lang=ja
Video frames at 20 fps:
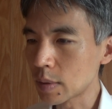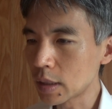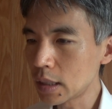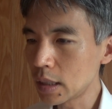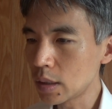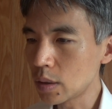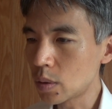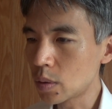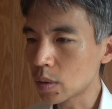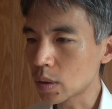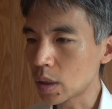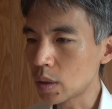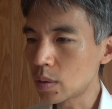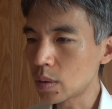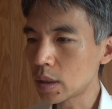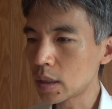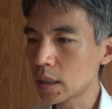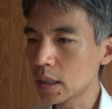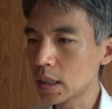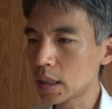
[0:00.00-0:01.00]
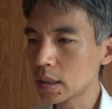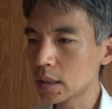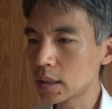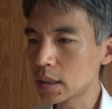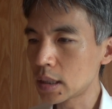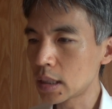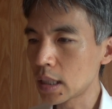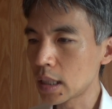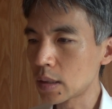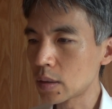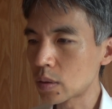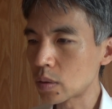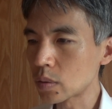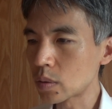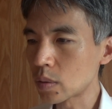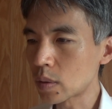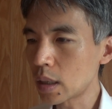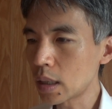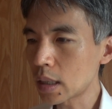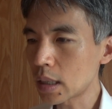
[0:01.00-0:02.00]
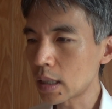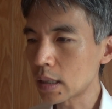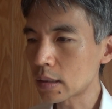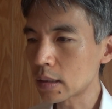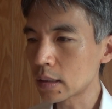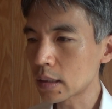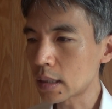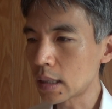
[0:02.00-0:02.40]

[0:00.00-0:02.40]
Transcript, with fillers: べに容疑を否認していることが